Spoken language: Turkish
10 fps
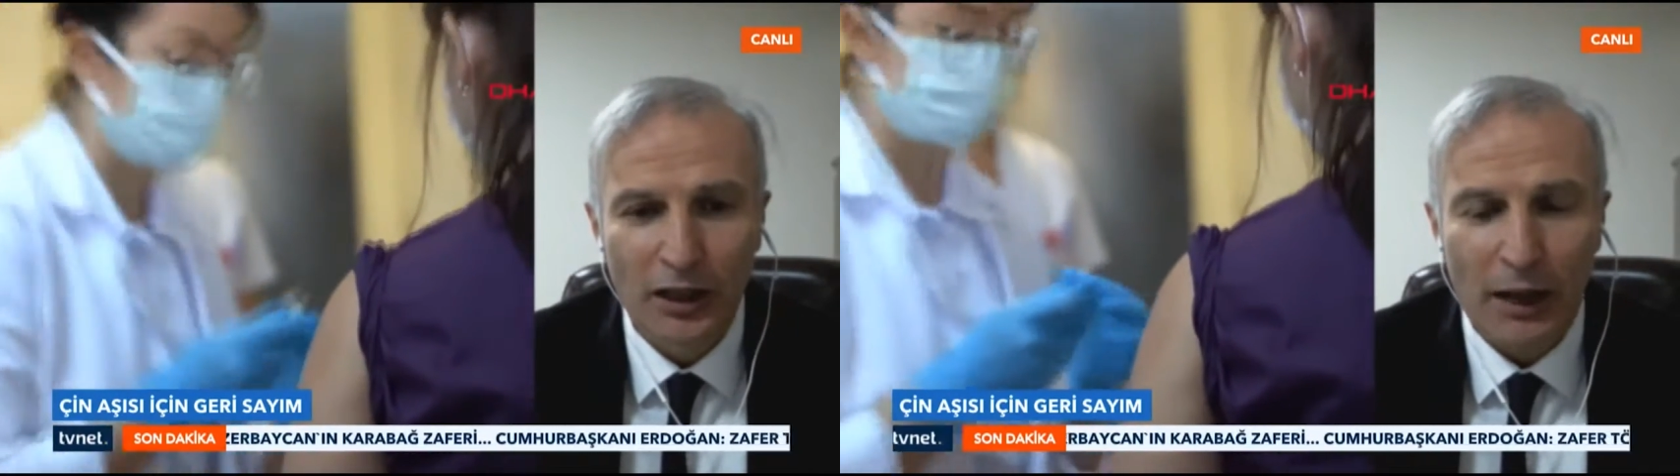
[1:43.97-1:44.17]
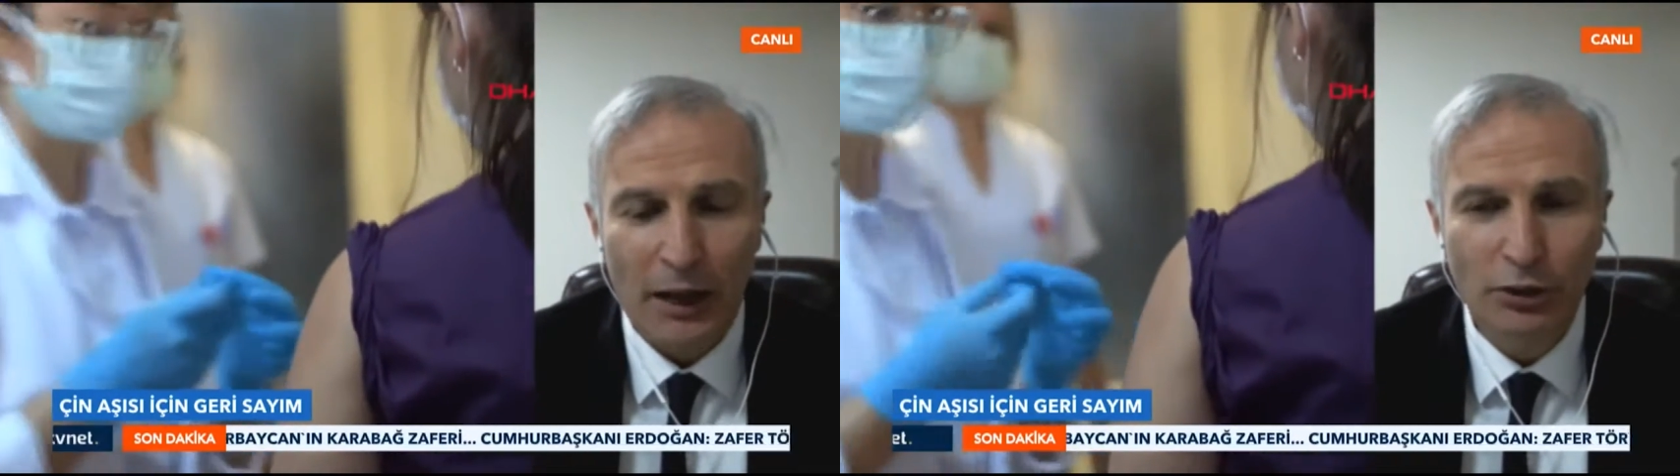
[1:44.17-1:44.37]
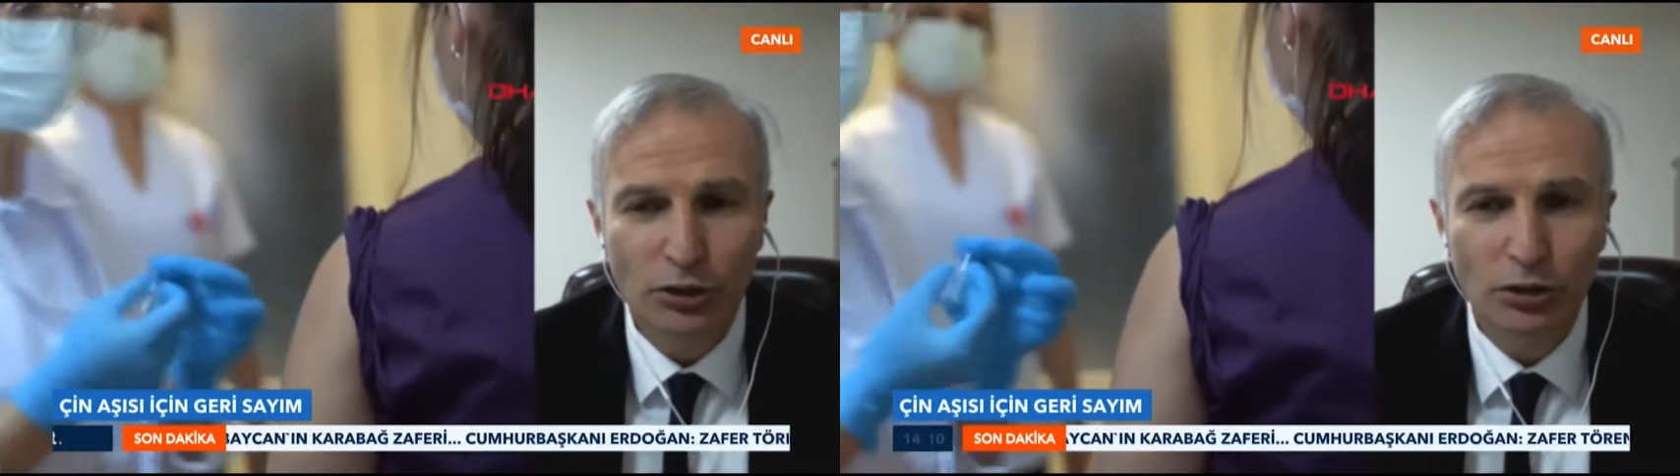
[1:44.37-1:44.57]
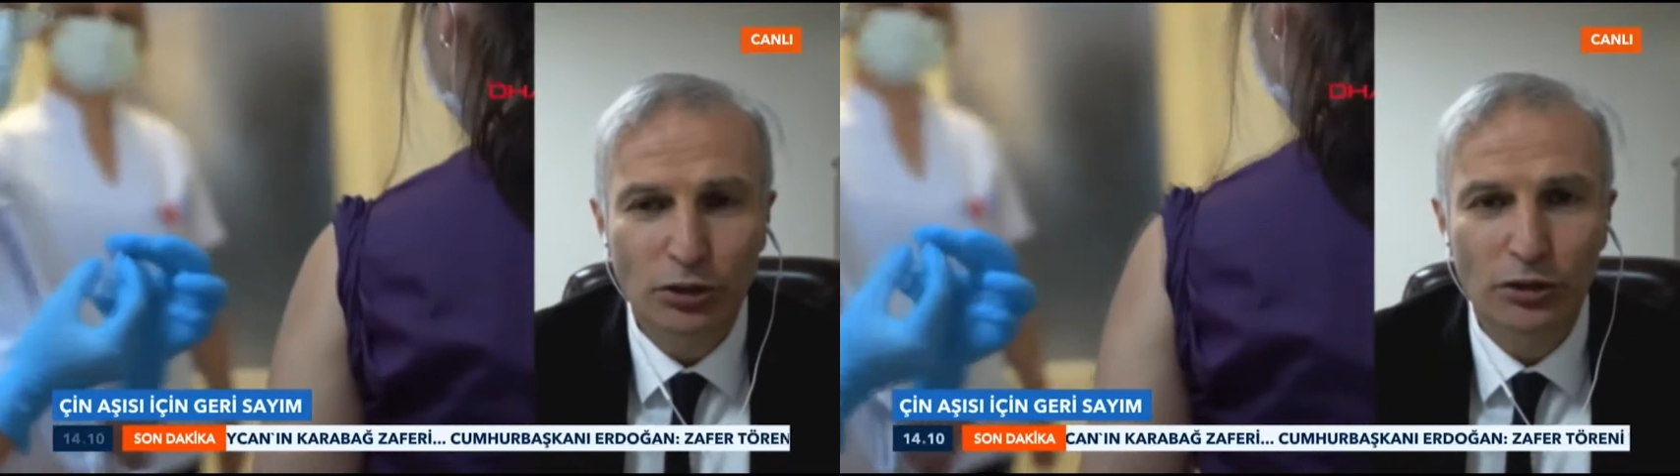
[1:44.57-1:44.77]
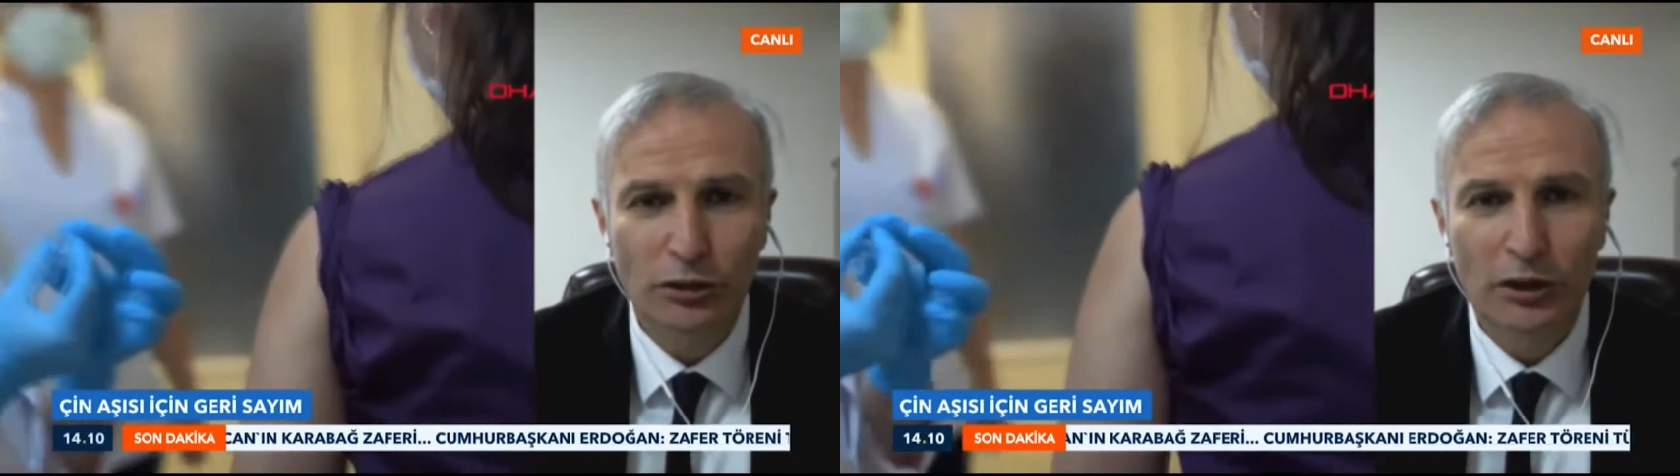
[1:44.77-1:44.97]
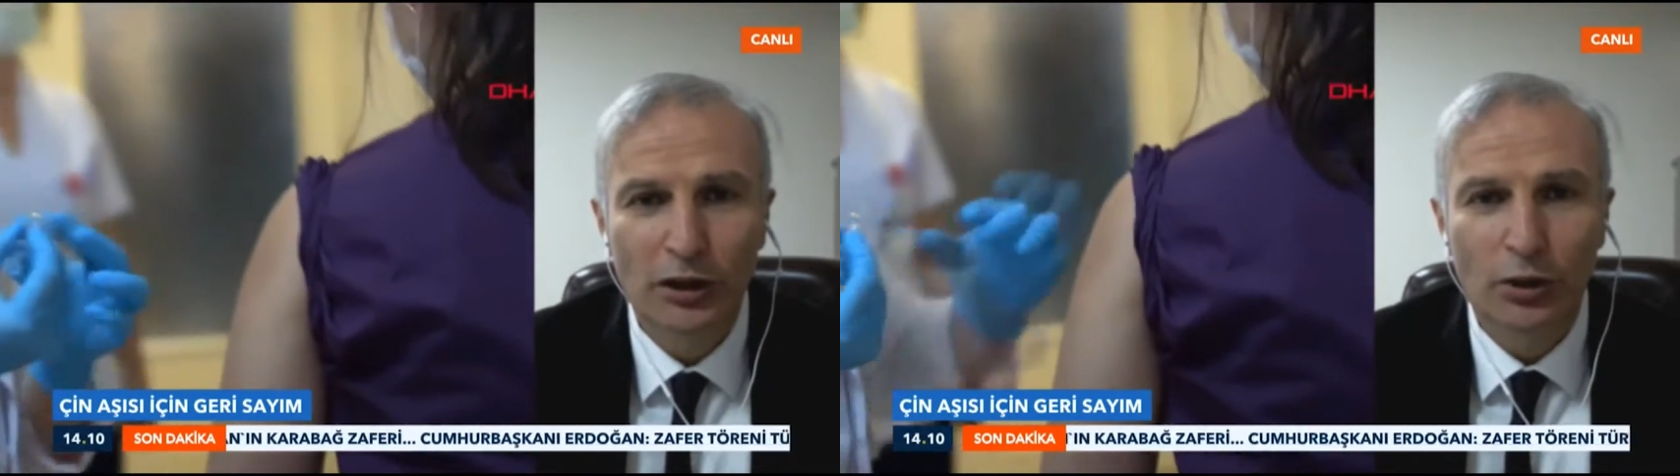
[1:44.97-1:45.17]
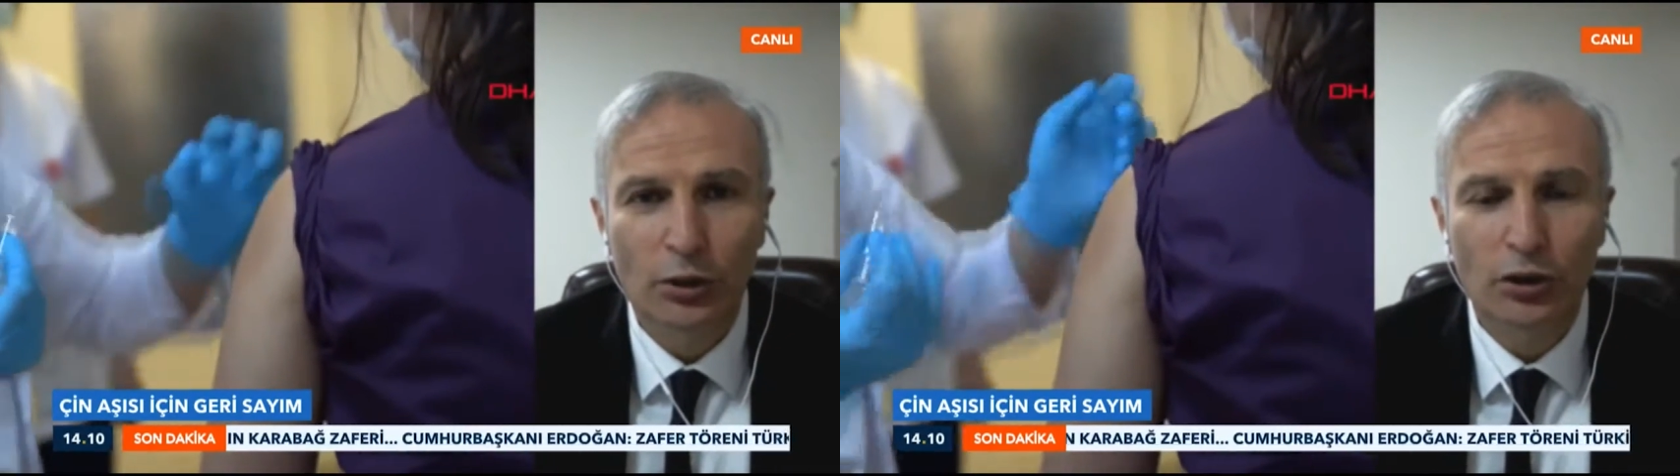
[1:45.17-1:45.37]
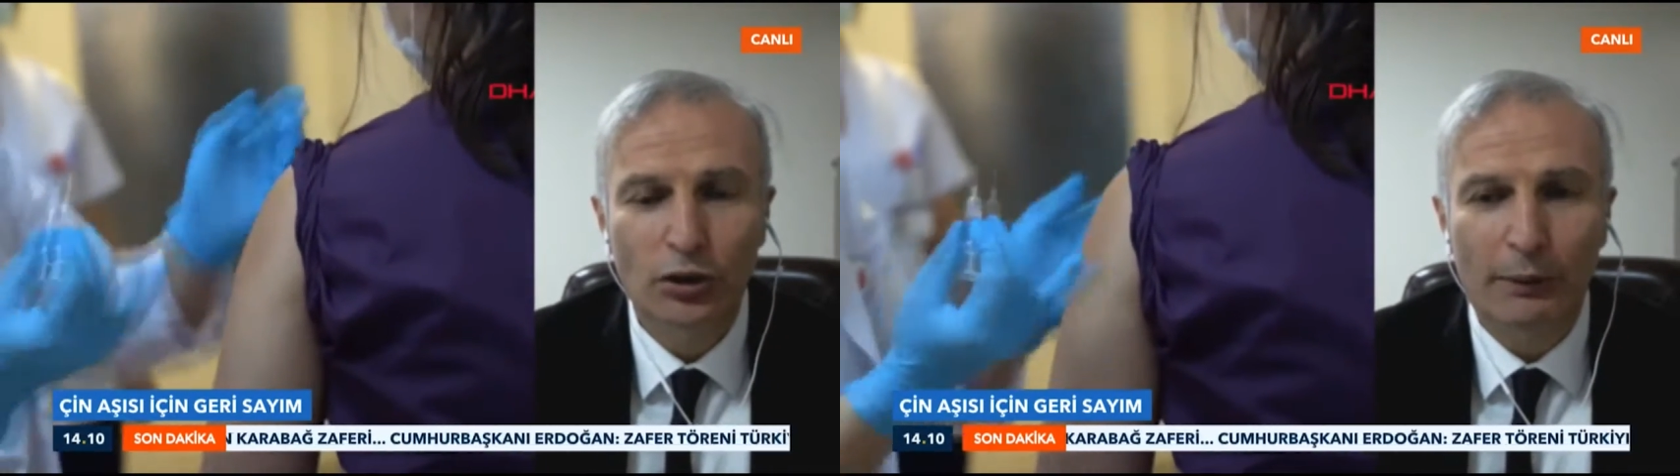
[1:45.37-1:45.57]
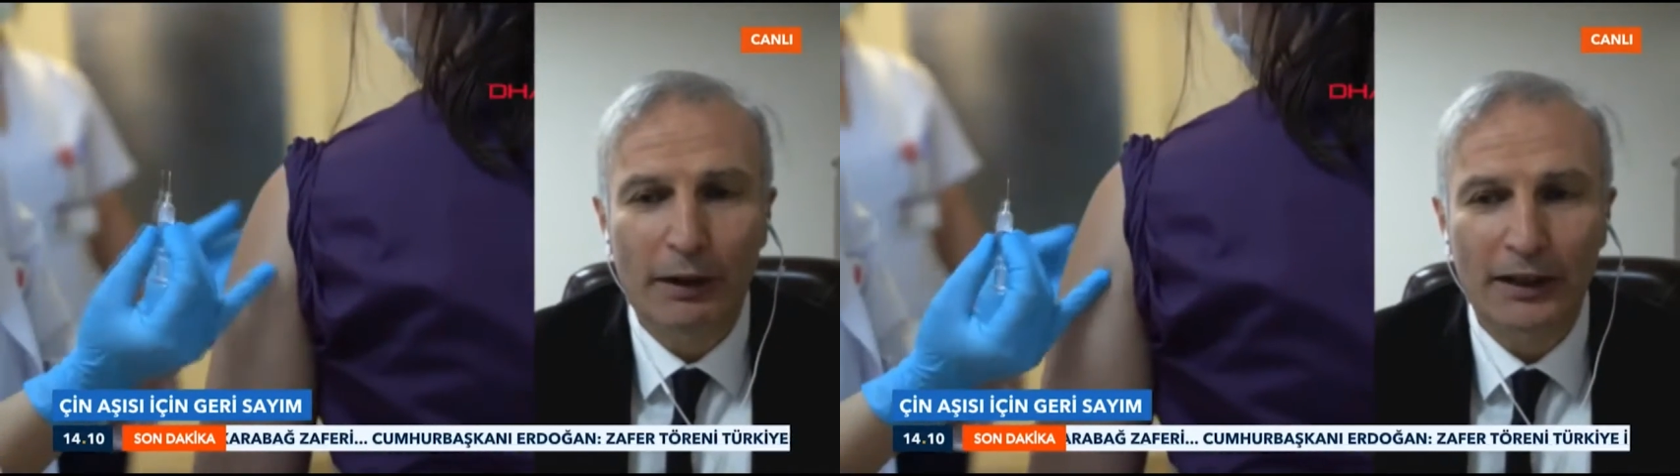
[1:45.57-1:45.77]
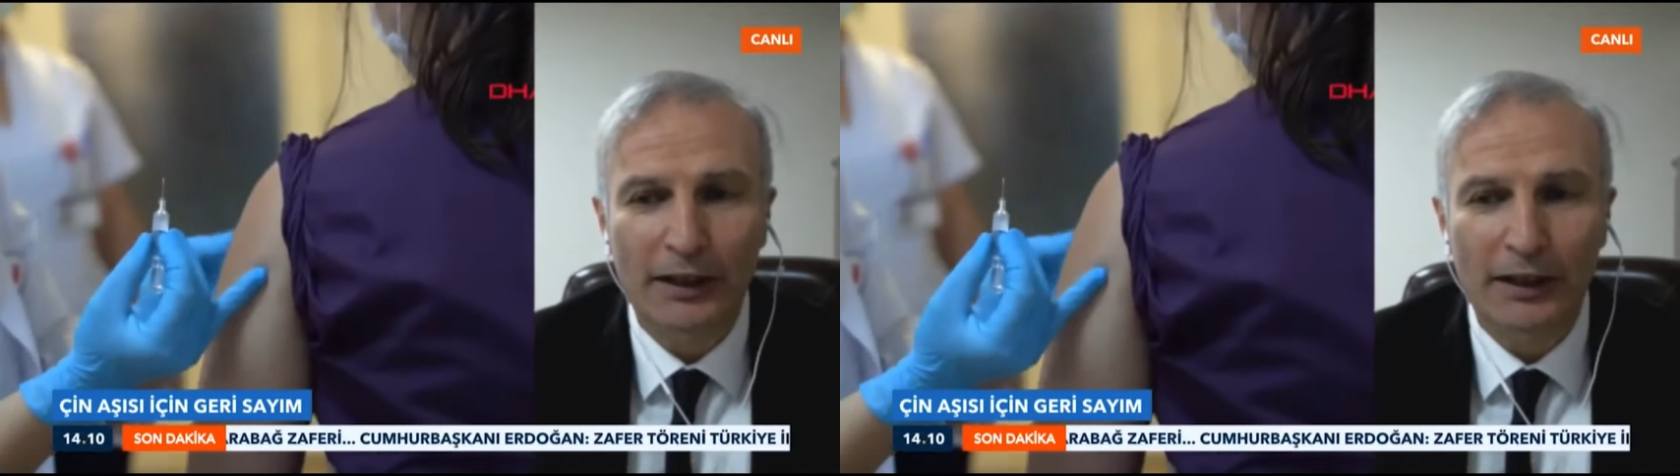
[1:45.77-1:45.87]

Ama şunu unutmamak